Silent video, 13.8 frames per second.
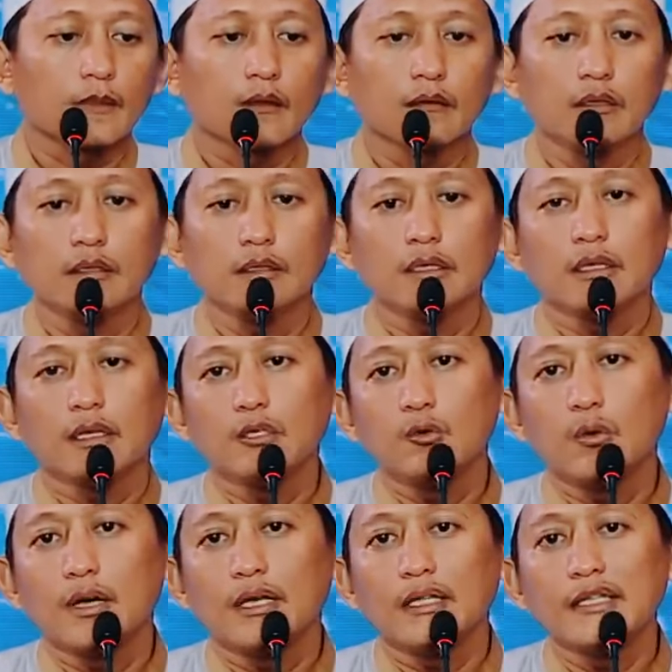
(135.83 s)
Dan yang
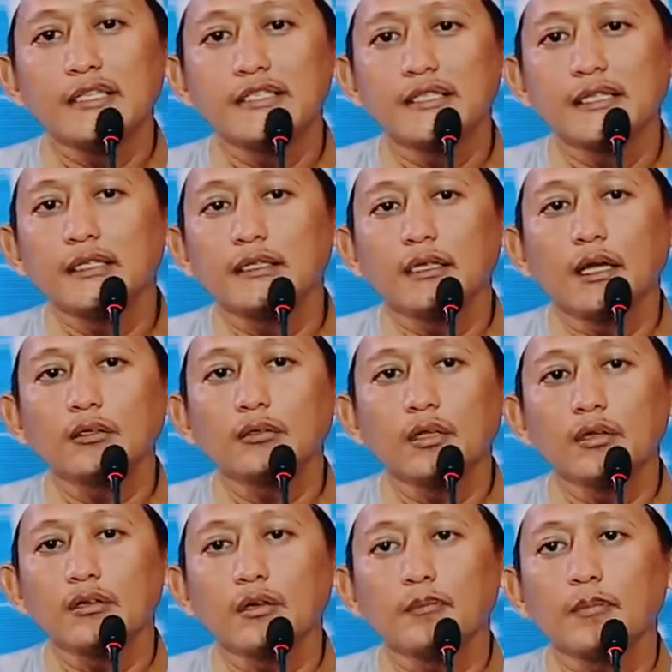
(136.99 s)
kedua, izin
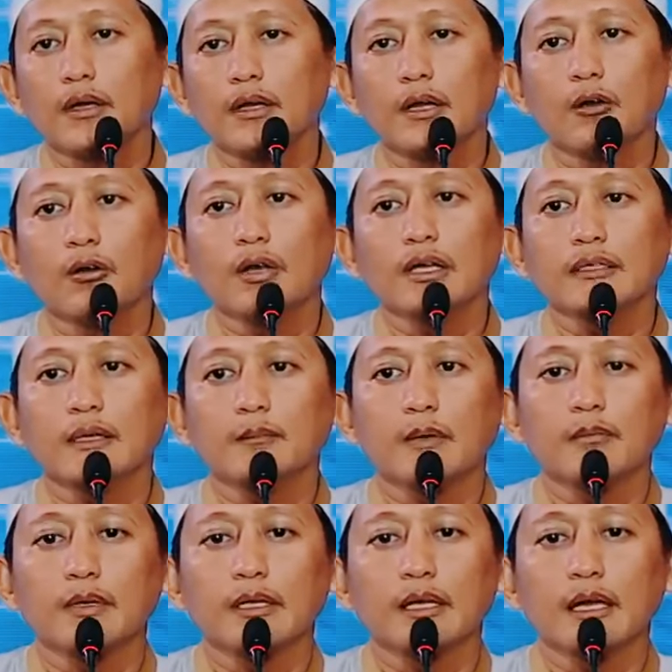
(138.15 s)
Allah kepada orang yang
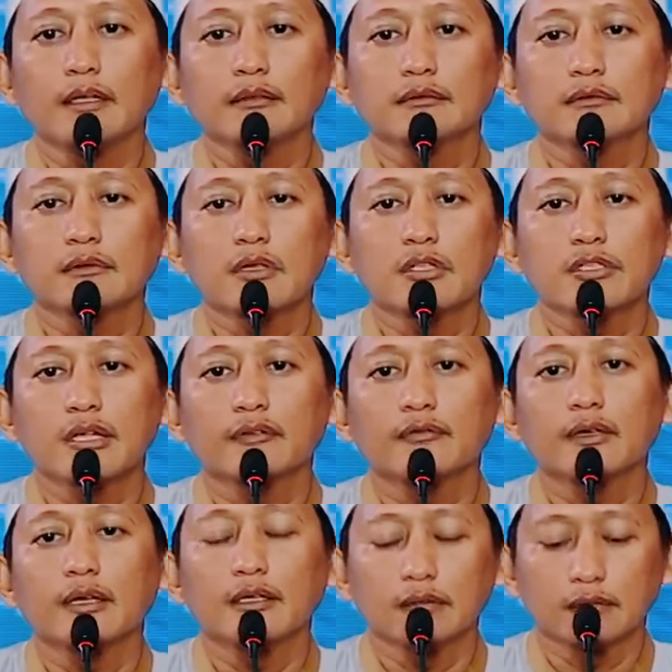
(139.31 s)
memberikan
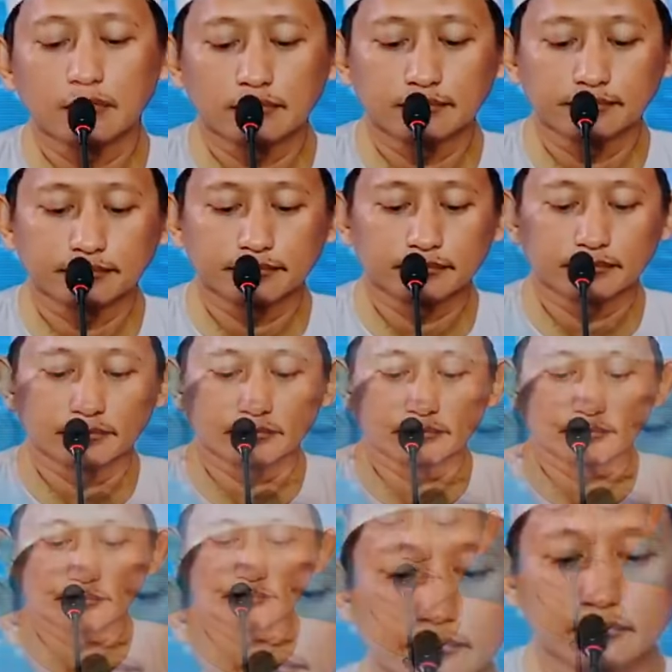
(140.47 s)
syafaat.
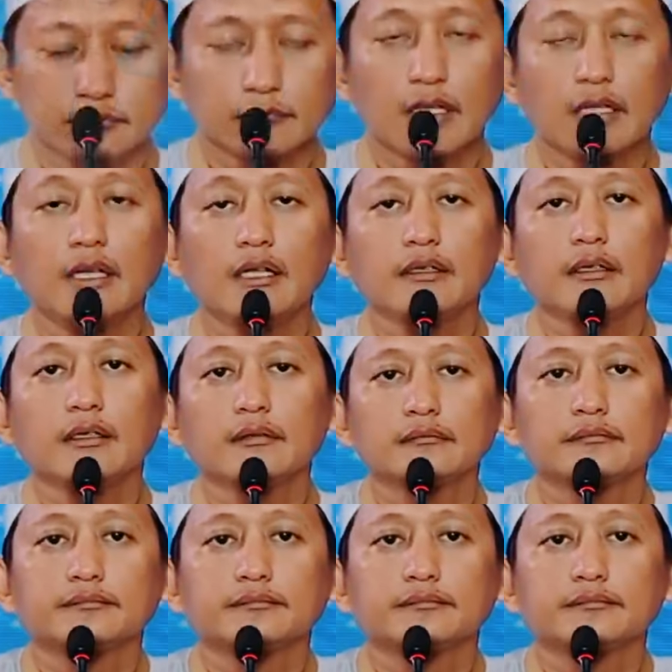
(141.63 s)
Dalilnya